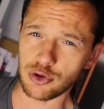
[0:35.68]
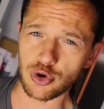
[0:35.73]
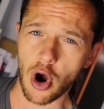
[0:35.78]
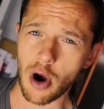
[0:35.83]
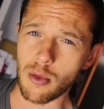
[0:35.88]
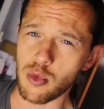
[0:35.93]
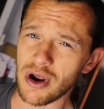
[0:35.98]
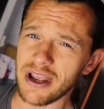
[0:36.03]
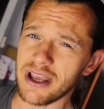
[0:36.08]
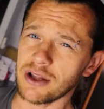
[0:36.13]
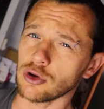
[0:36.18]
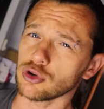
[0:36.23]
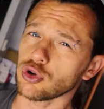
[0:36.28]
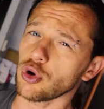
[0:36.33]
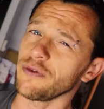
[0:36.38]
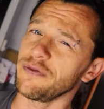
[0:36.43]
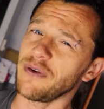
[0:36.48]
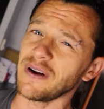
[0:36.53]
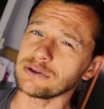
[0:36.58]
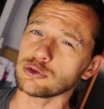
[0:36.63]
durant moyenne
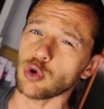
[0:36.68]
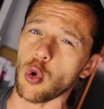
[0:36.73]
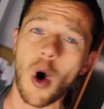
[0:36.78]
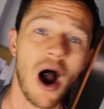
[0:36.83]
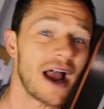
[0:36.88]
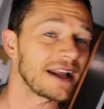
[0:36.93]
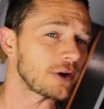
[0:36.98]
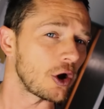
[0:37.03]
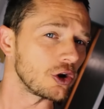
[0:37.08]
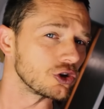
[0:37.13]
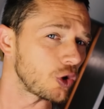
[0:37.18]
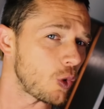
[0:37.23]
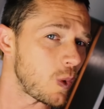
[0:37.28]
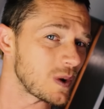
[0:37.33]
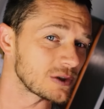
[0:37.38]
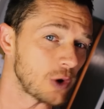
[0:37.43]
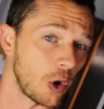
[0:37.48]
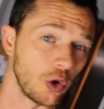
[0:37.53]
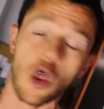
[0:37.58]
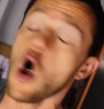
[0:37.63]
entre 23 et
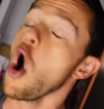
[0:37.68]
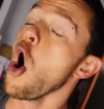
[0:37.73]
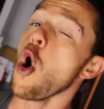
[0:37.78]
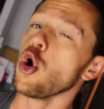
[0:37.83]
33 secondes.